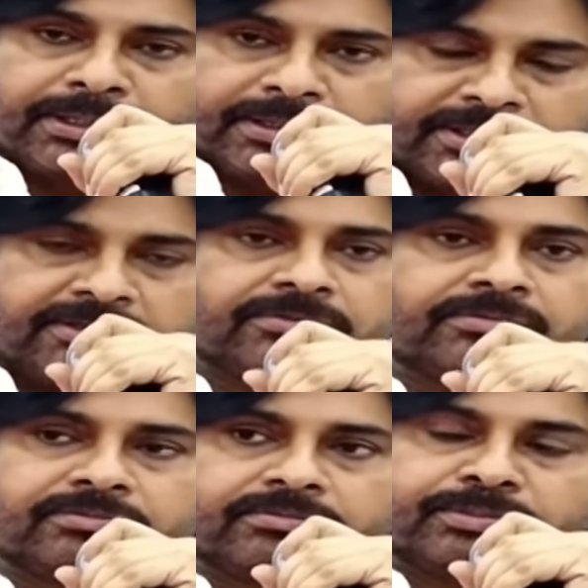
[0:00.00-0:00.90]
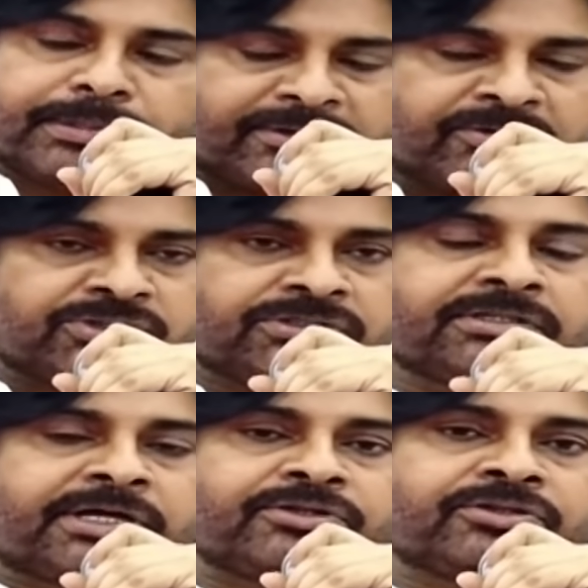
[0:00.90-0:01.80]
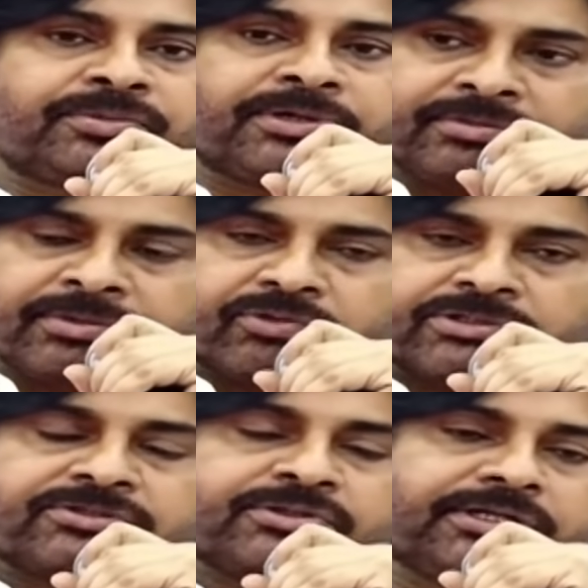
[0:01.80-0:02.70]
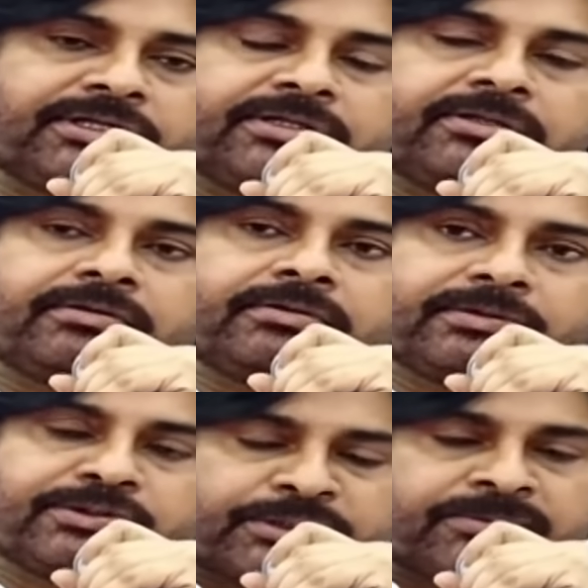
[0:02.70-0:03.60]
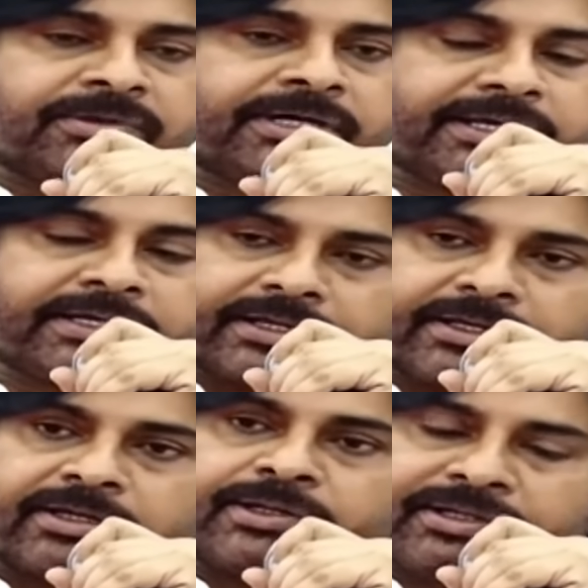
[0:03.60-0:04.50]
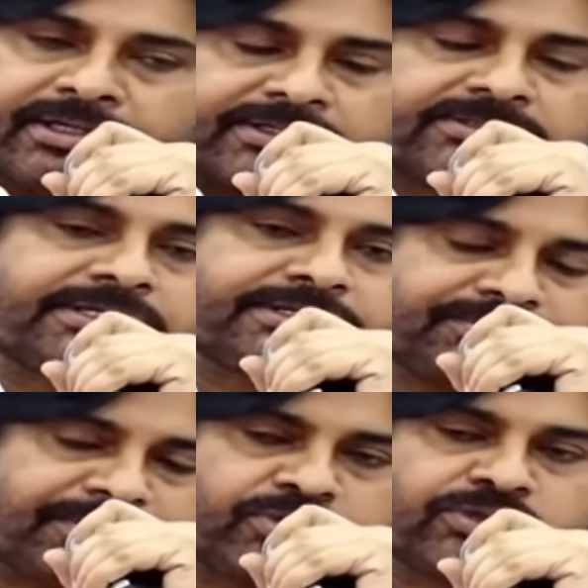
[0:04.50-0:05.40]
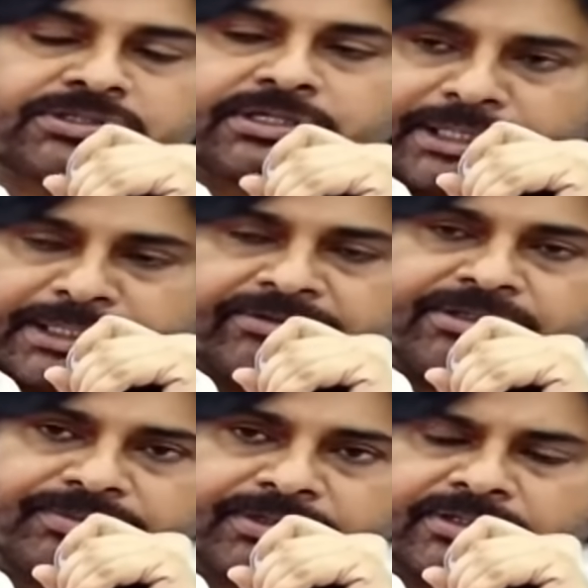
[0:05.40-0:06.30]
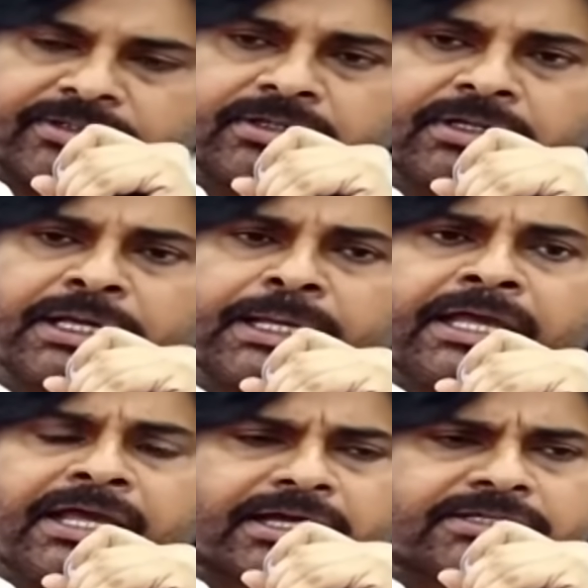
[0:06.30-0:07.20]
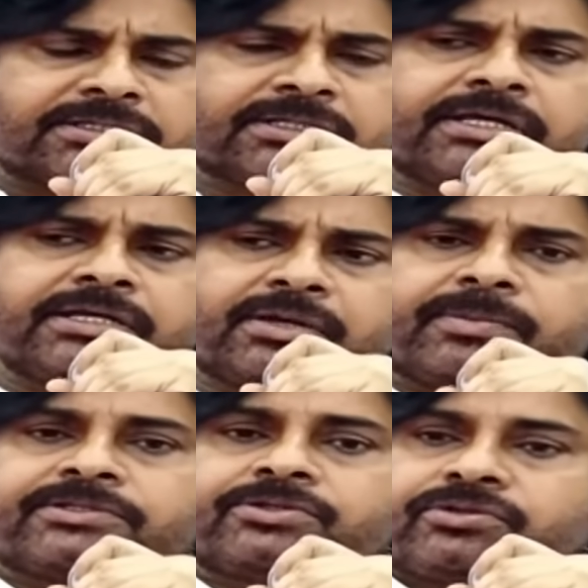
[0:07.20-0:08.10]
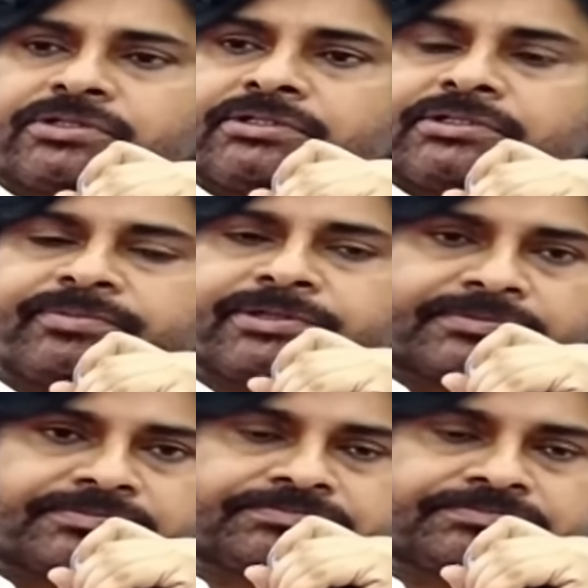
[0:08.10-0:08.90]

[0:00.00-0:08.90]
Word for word: నేను మనకు వస్తా దాంతోపాటు మేము వస్తుంటే చంద్రబాబు నాయుడు గారు ఈ అరెస్ట్ చేసి పట్టుకొస్తున్నాను నేనేం చెప్పానంటే ఖచ్చితంగా ఆయనకి నా మద్దతు ఉంటుందని చెప్పాను